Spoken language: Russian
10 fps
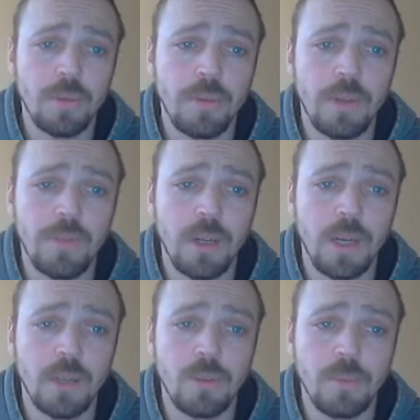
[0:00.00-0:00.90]

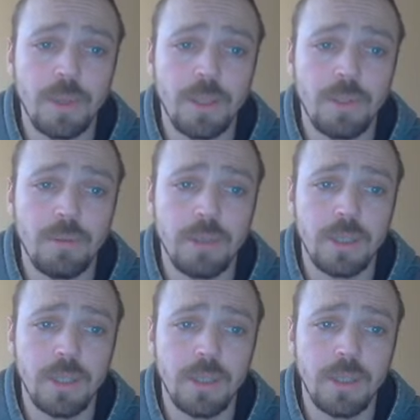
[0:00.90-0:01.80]
верификацию пройти вот
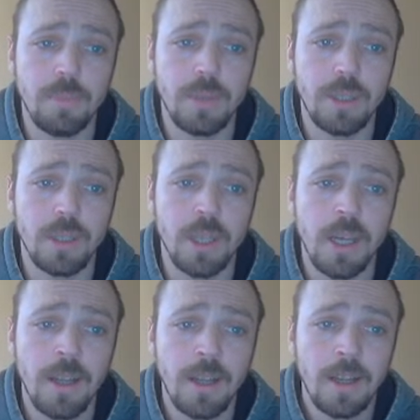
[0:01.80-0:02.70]
здесь, где пишет,
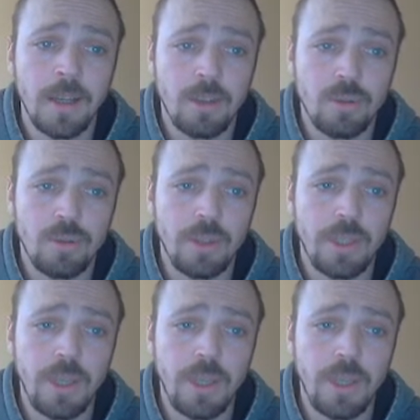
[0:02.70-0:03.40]
что не